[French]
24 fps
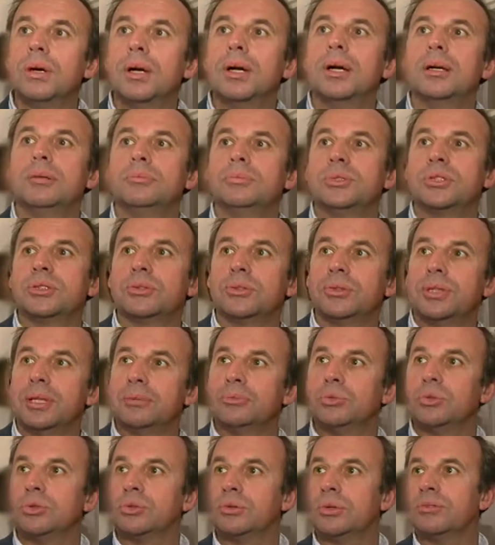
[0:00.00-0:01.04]
Hein, puisqu'on a
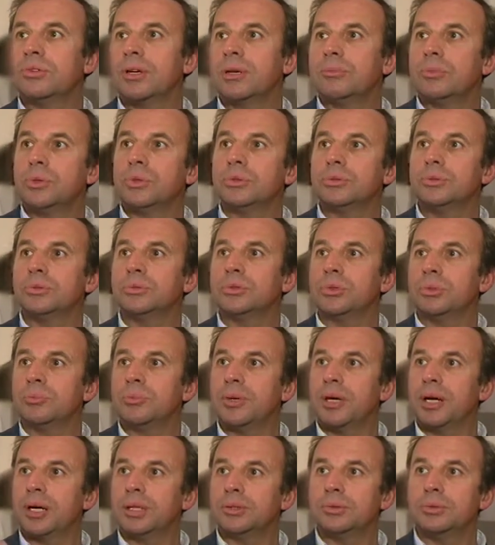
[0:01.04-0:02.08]
besoin vraiment d'une
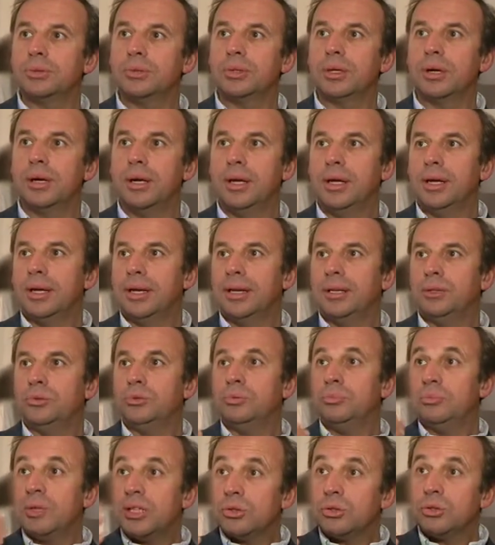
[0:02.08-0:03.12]
température et
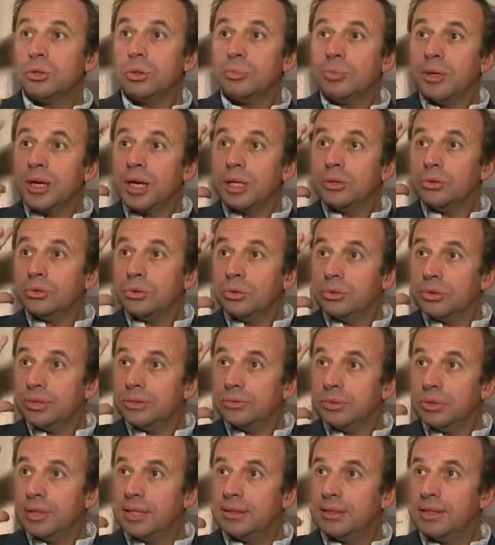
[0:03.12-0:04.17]
d'une baisse de température au
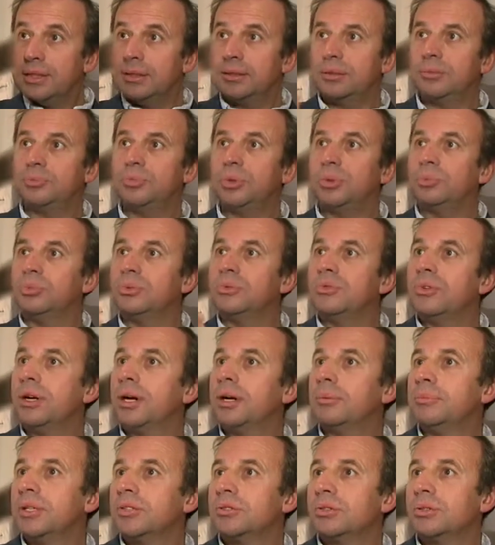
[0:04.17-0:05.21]
niveau de la tête pour
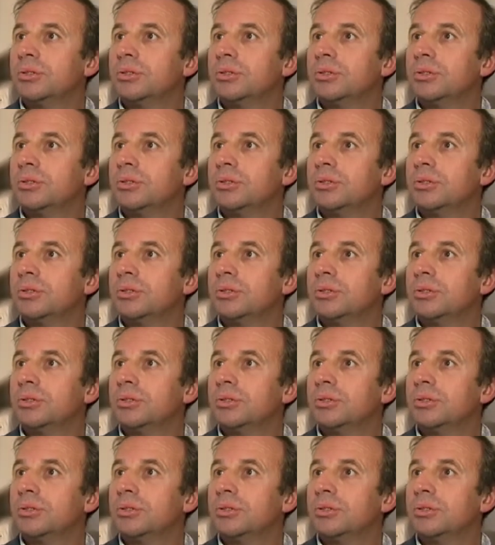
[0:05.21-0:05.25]
pouvoir bien